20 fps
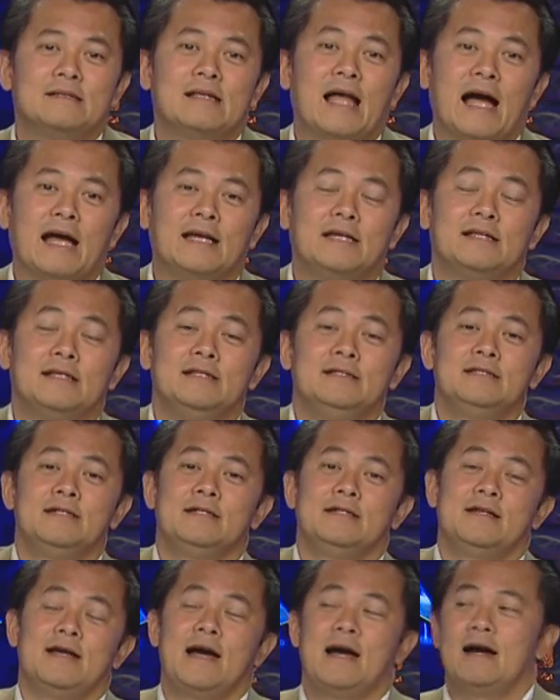đại chính
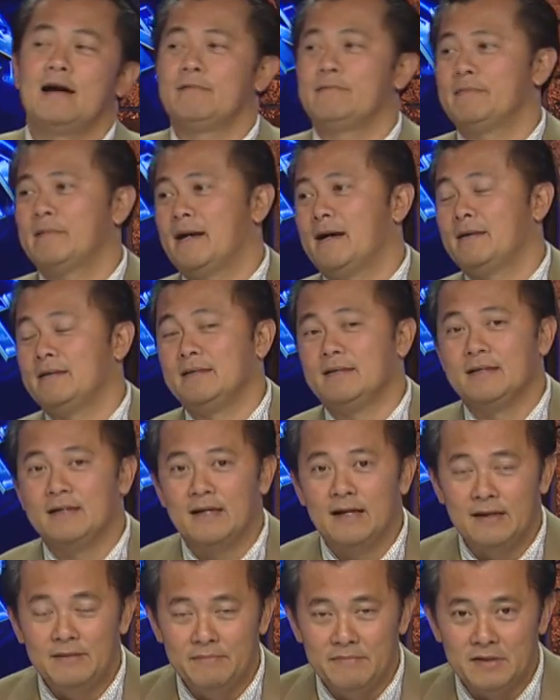trị gia và những
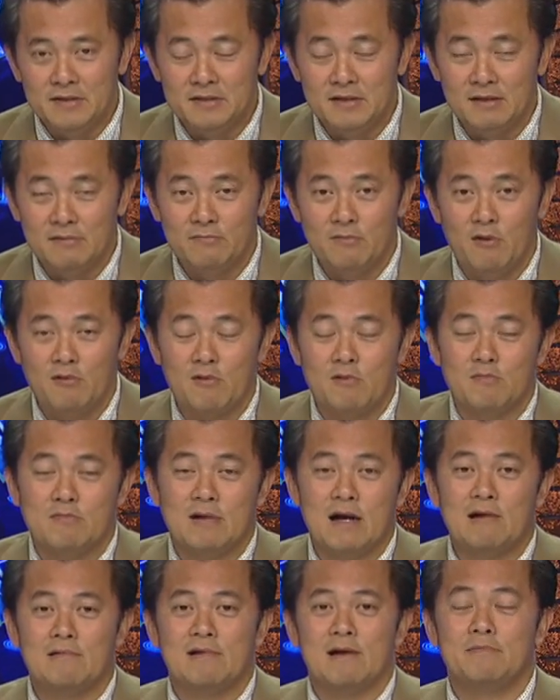cái viên chức vô cùng
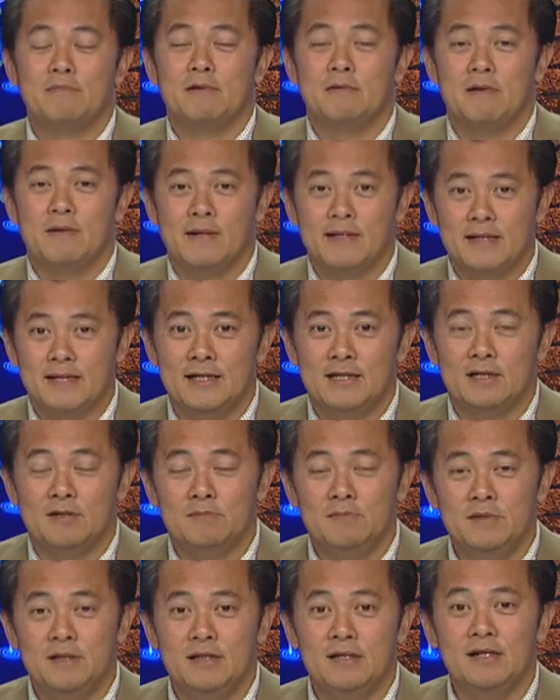cao cấp ở Hoa Kỳ
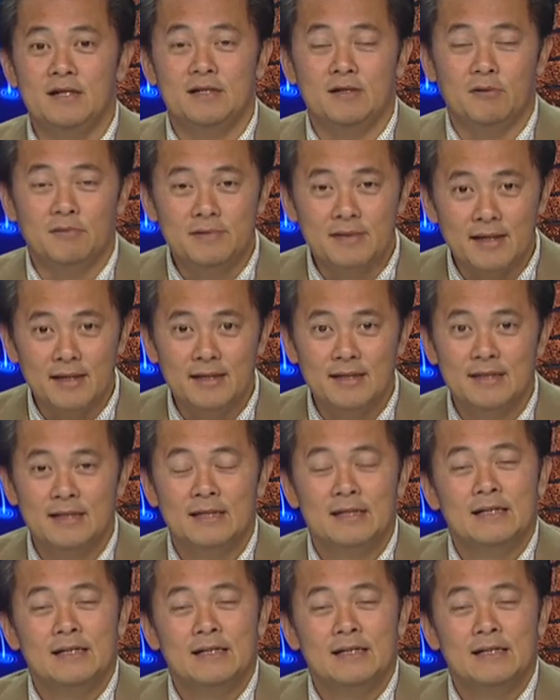cũng như những người nổi tiếng